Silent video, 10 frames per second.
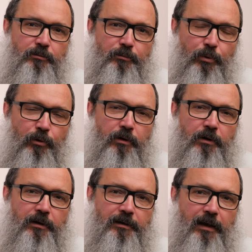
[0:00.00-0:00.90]

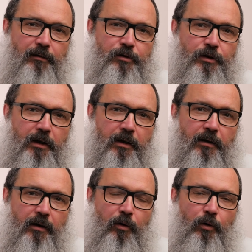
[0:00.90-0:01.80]
Bóg zawsze
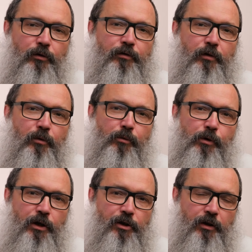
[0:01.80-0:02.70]

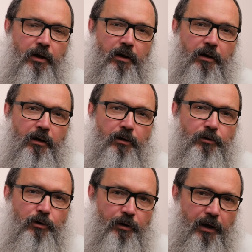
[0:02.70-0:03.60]
odwołuje się
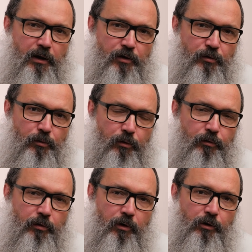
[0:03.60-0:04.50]
do tych
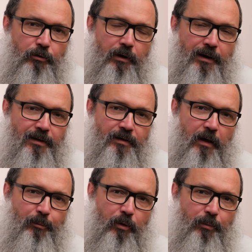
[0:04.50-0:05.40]
słów, które
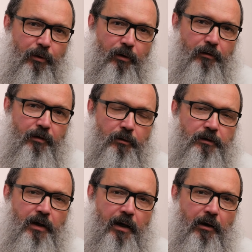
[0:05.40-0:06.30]
zaproponował
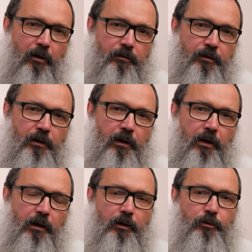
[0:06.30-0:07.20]
Izraelowi i